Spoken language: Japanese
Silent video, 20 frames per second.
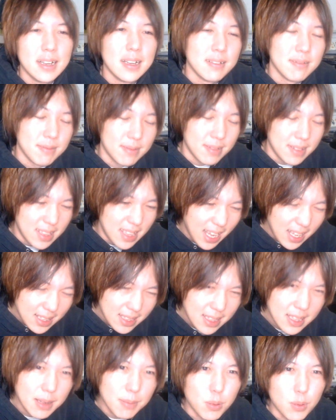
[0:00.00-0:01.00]
な
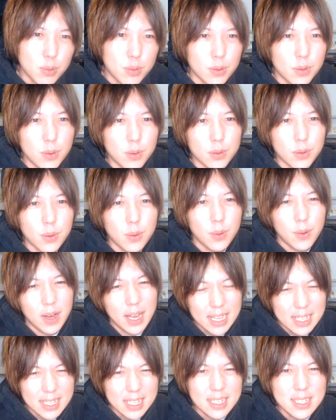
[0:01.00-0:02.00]
んで僕のことを
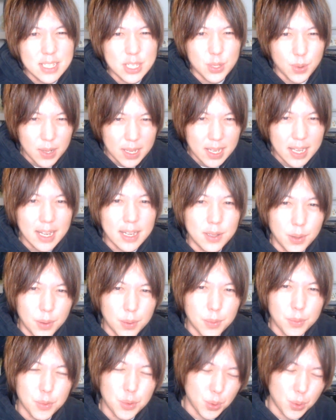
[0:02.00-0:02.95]
相手にしてくれないの